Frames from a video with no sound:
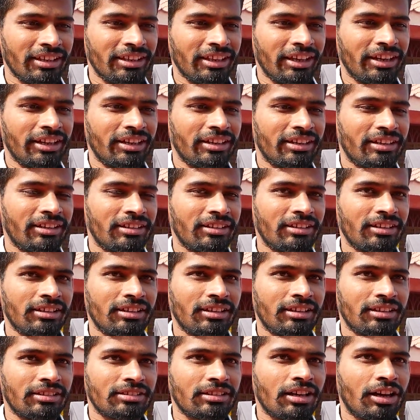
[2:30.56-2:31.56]
ఇదేంటంటే
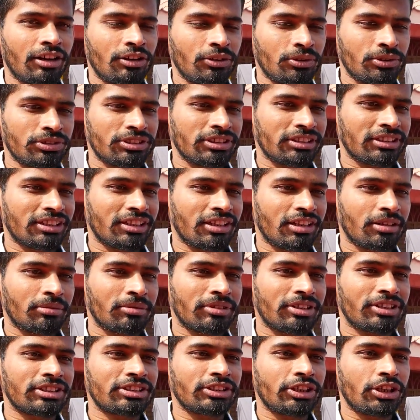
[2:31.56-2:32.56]
అల్లూరు
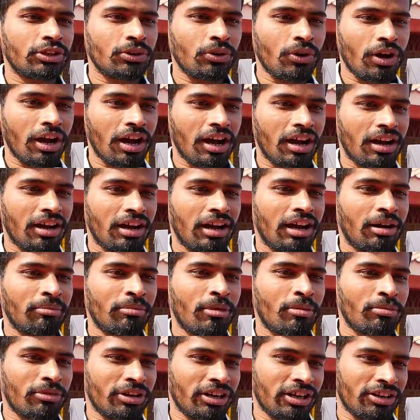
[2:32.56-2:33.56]
సీతారామరాజు గారు
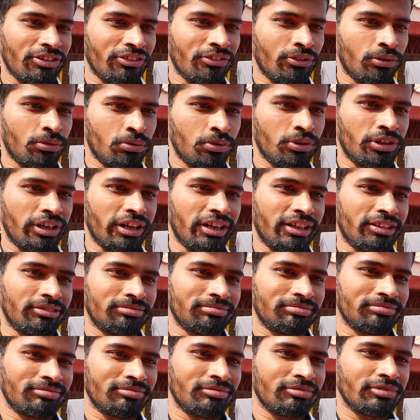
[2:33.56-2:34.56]
అమ్మమ్మ గారి ఊరండి
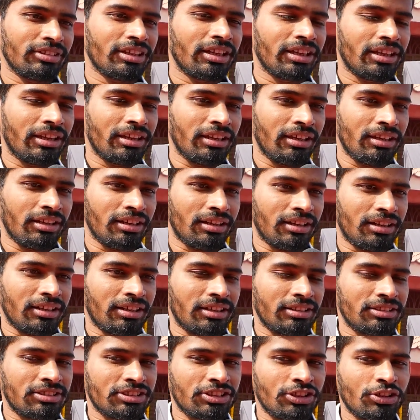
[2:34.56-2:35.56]
ఈయన
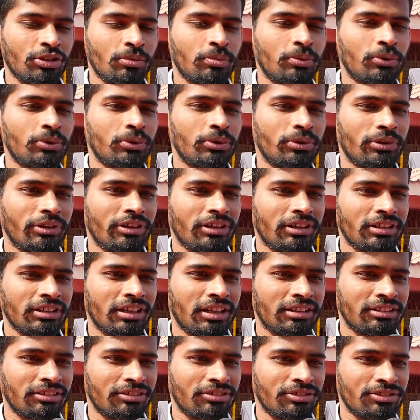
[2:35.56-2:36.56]
చిన్నప్పుడు
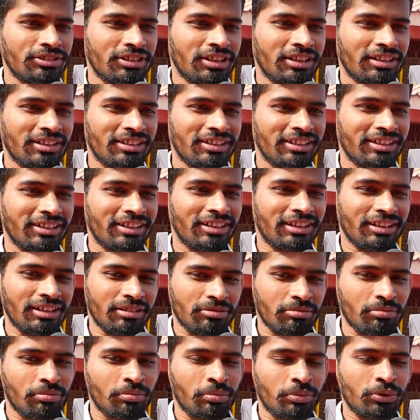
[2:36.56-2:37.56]
అందరూ జనరల్గా
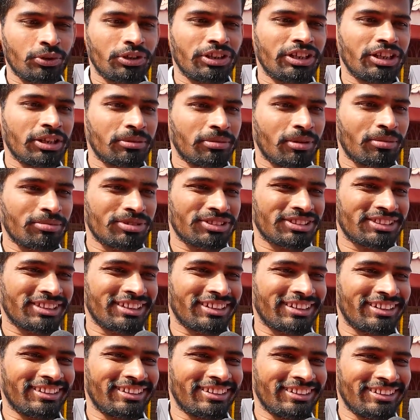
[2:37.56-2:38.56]
పుట్టింటికి
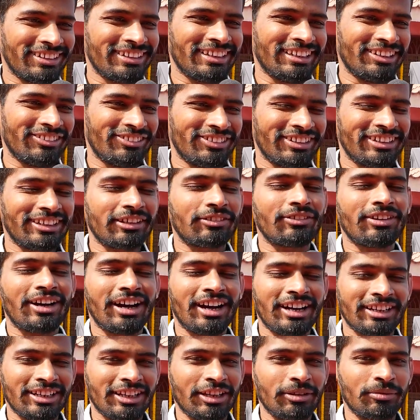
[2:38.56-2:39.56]
పంపిస్తారు కదండి డెలివరీ టైంలో
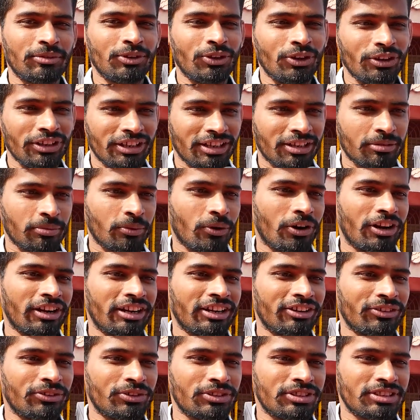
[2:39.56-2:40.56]
ఆ టైంలో ఇక్కడ
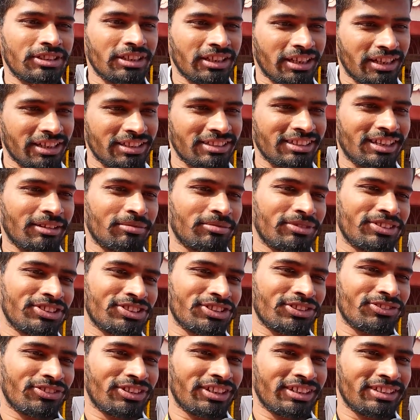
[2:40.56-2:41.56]
పాండరింగ్ వచ్చి ఇక్కడ
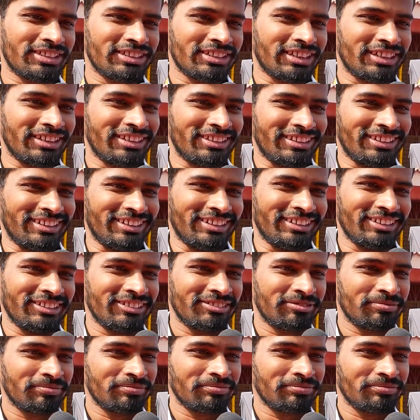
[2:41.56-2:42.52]
జన్మించడం అనేది జరిగిందండి